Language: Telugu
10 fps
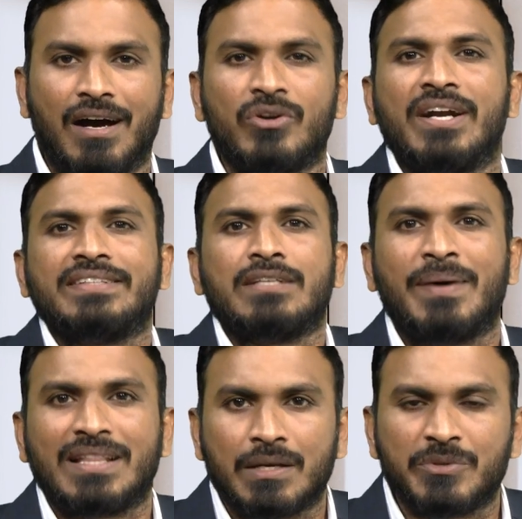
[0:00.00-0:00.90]
అవుననే
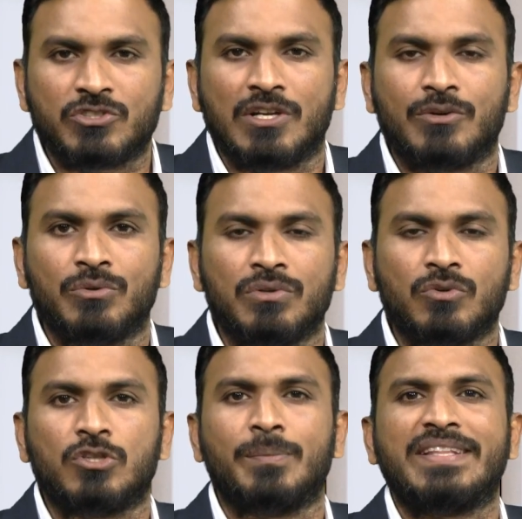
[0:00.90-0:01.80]
సమాధానం ఇస్తున్నారు
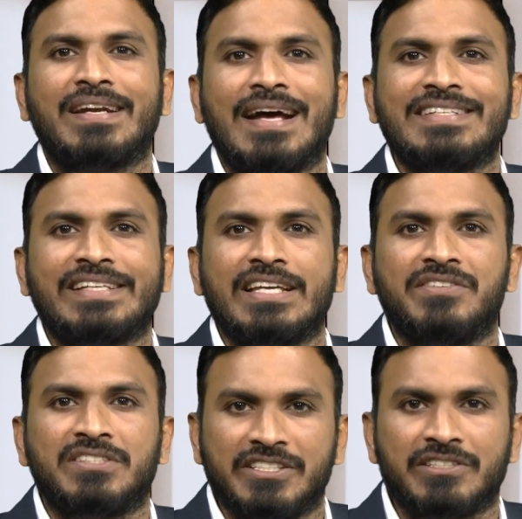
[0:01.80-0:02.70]
కొంతమంది రాజకీయ
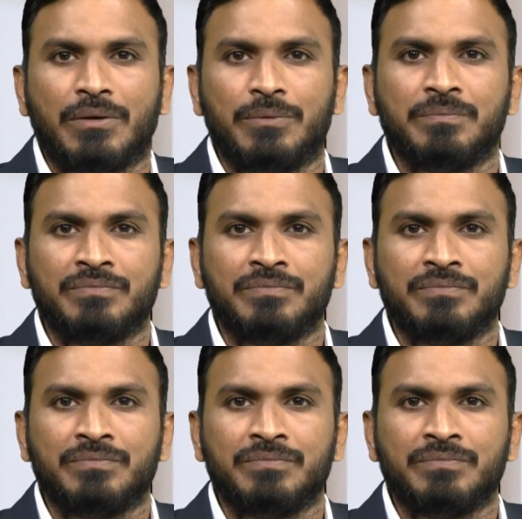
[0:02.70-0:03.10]
విశ్లేషకులు